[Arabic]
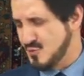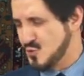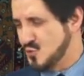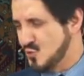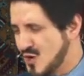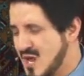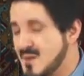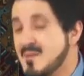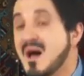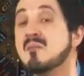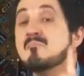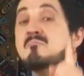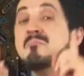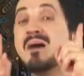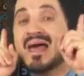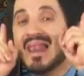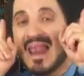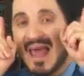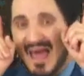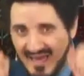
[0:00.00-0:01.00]
من علماء
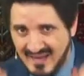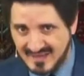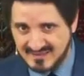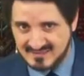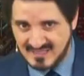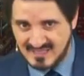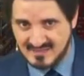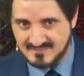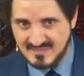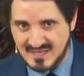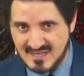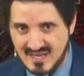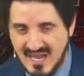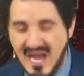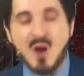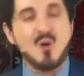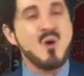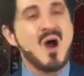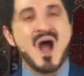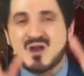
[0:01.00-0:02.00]
ملاحدة
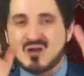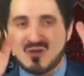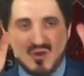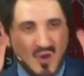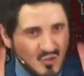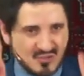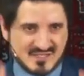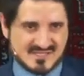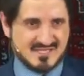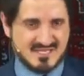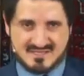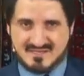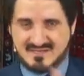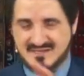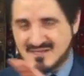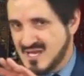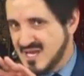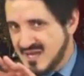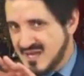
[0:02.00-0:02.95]
أو أجنوستيك